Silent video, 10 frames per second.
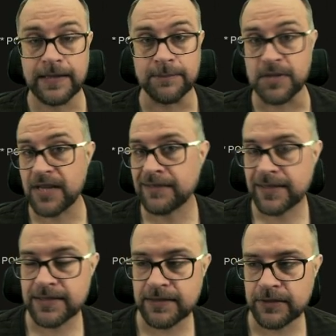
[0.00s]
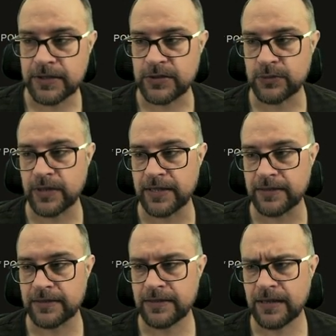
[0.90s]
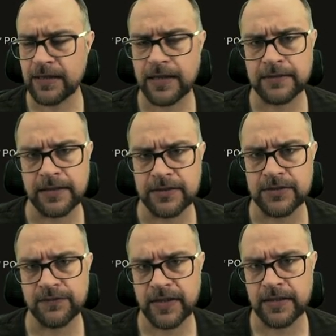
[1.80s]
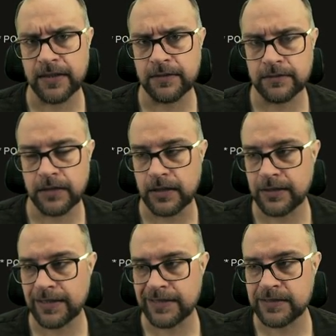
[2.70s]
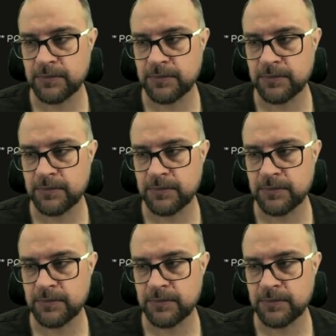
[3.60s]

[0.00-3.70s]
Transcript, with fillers: Mnie teraz interesuje nie analizowanie tej klasy